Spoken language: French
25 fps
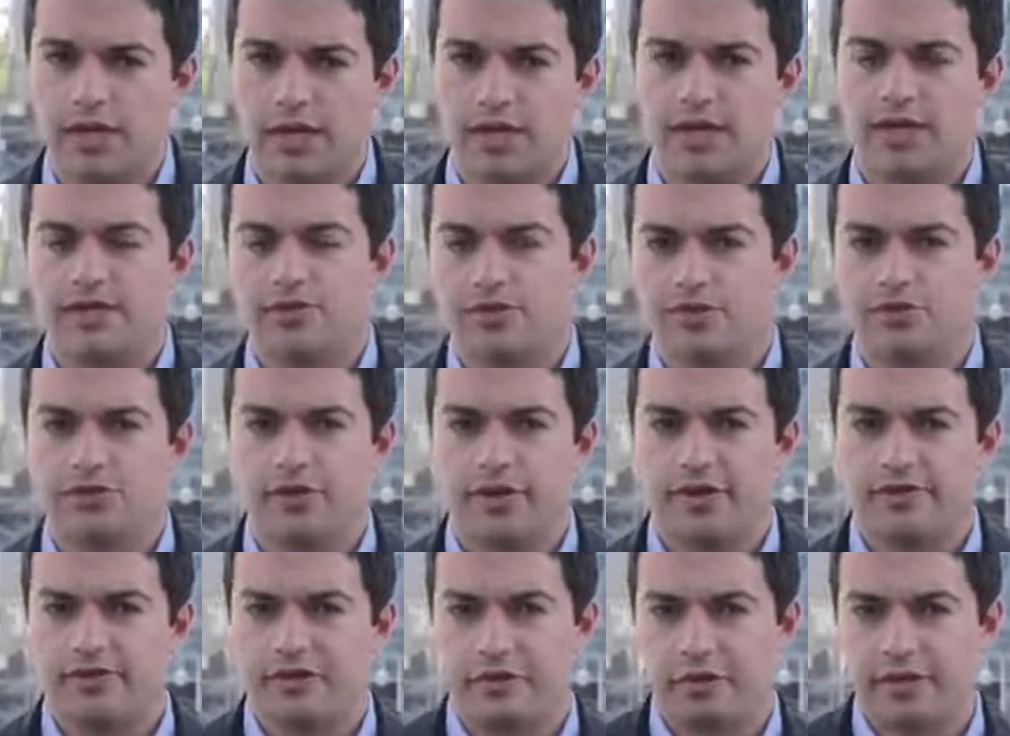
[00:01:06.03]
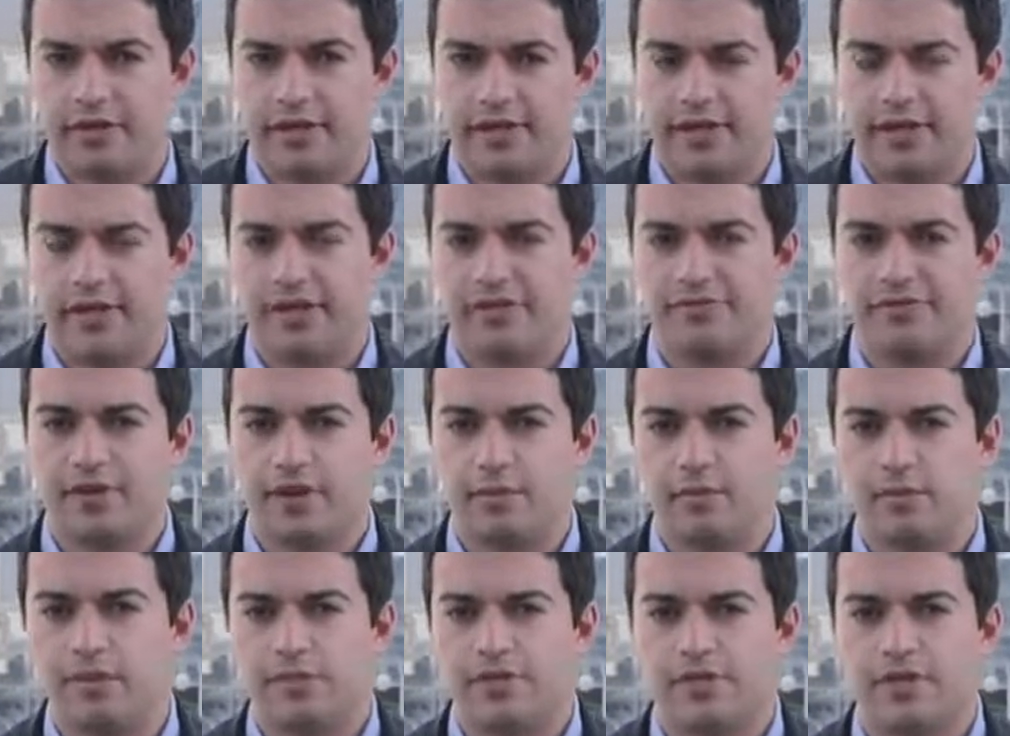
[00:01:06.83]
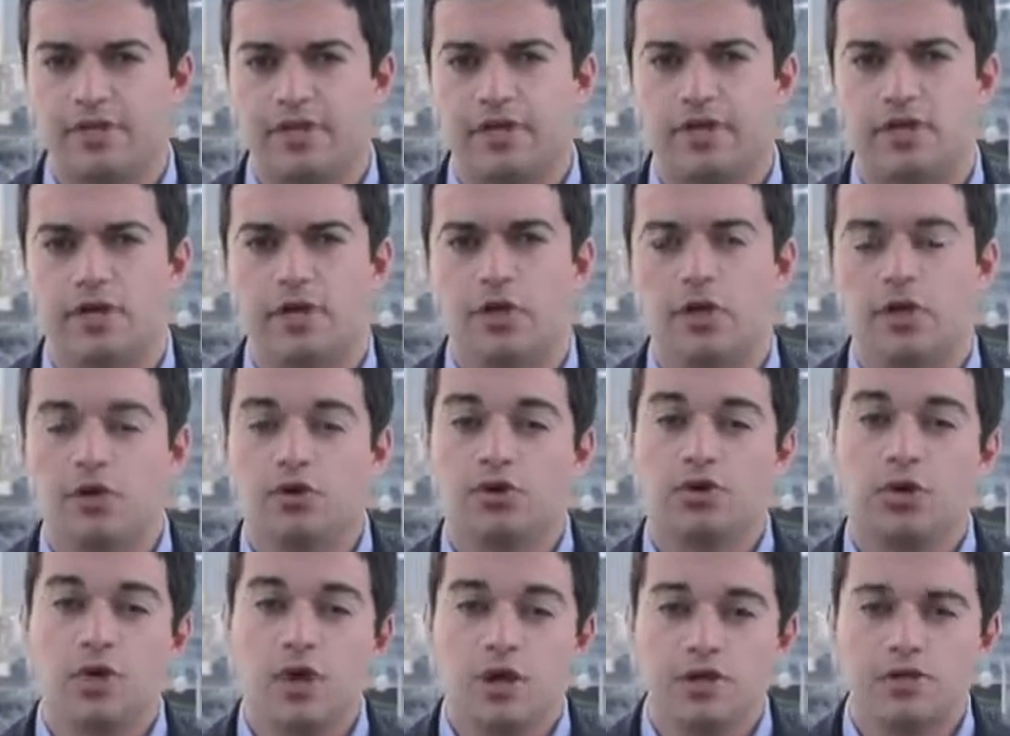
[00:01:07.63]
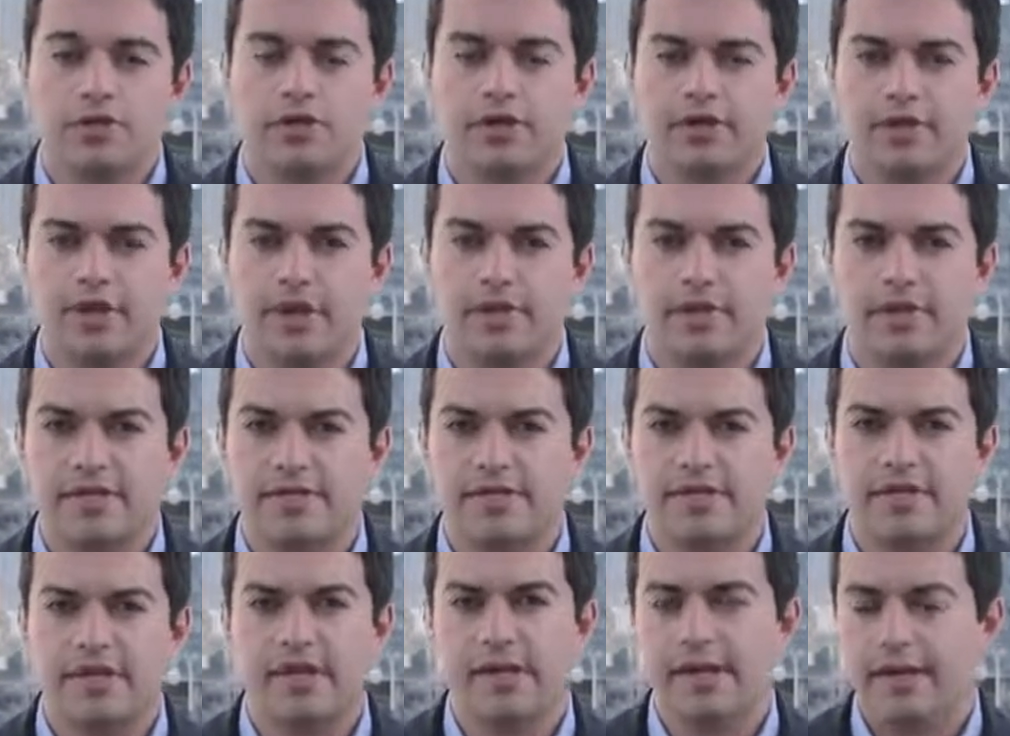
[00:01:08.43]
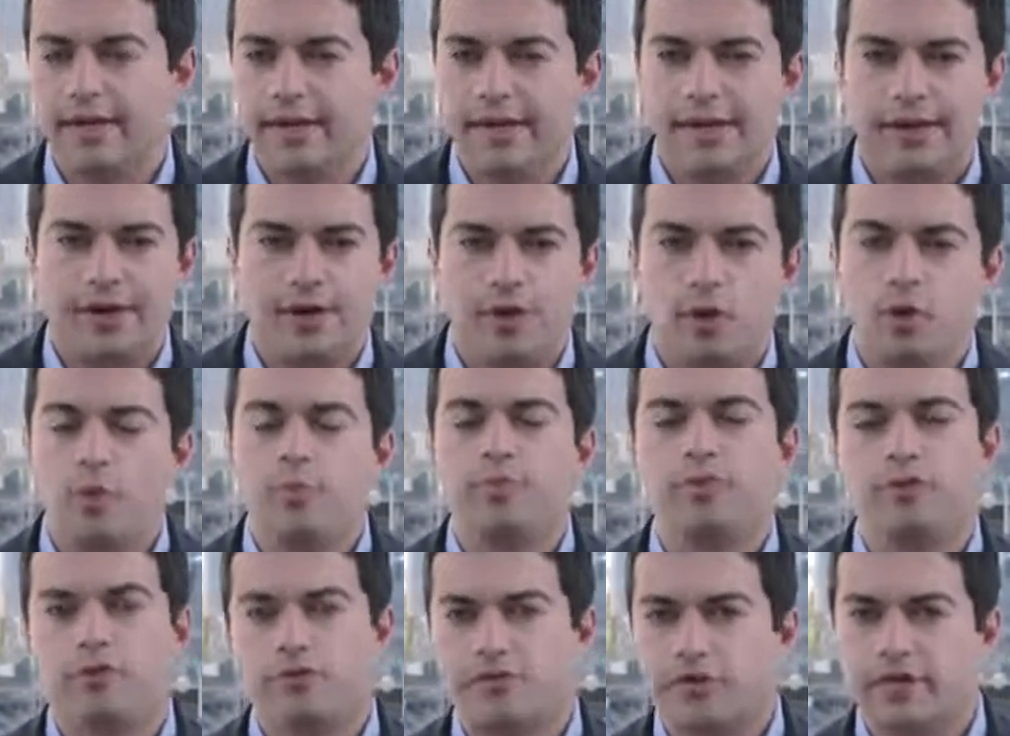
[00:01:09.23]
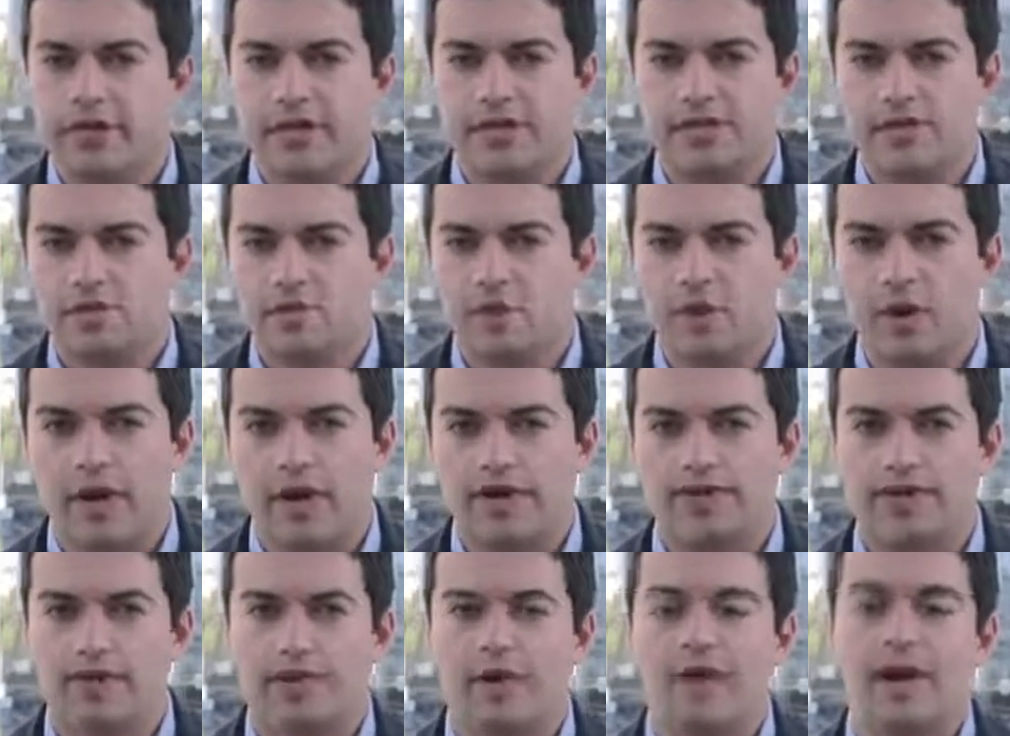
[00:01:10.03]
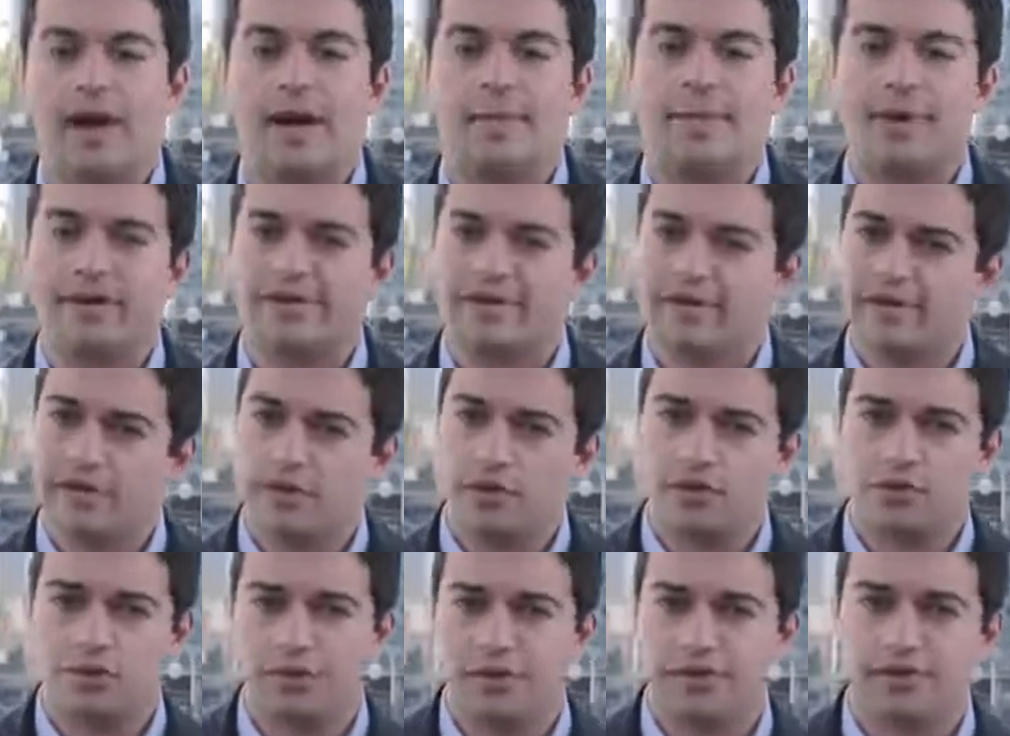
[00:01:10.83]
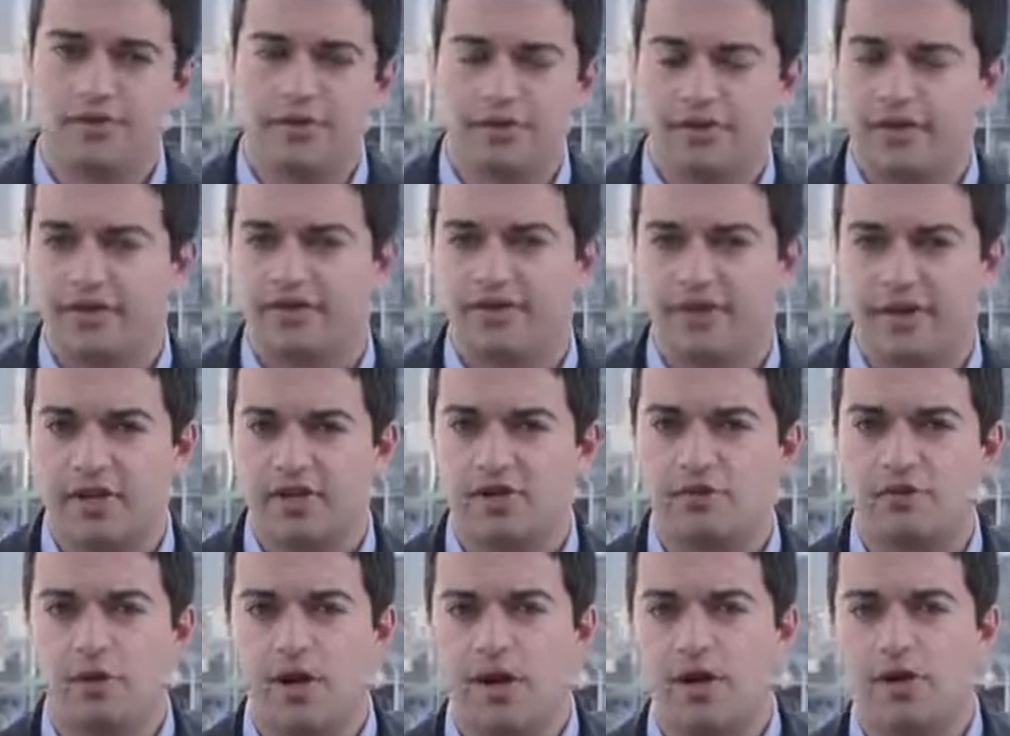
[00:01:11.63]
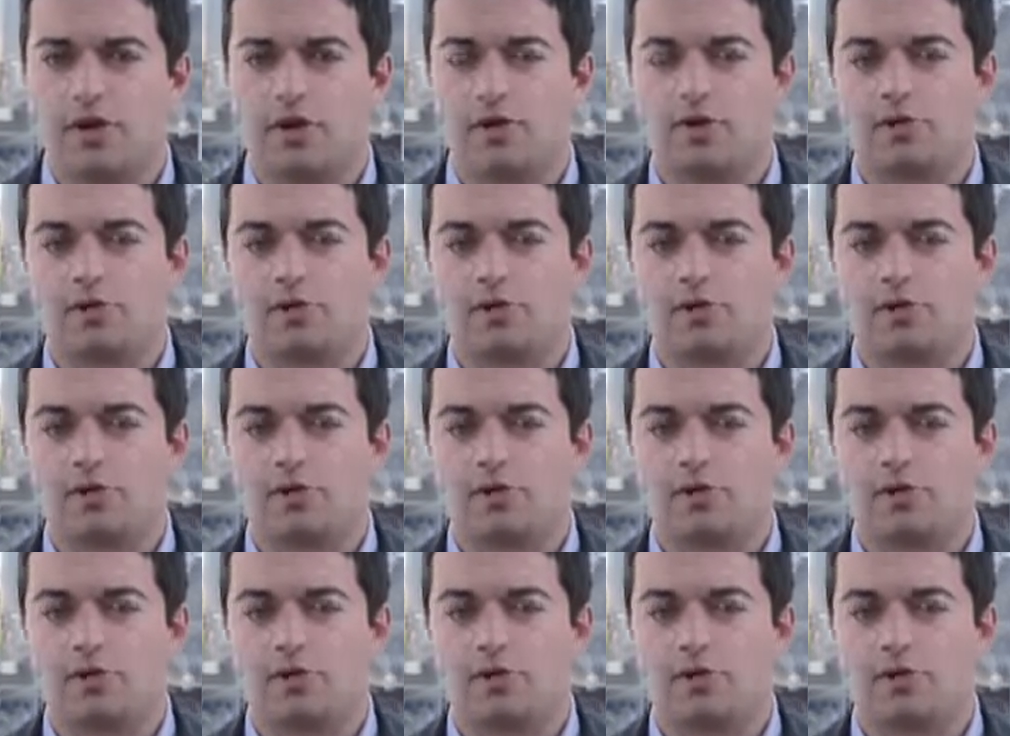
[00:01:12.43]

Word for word: Les autorités ukrainiennes affirment que, euh, que leurs soldats blessés euh, ont pour vocation à être rapatriés ensuite dans des territoires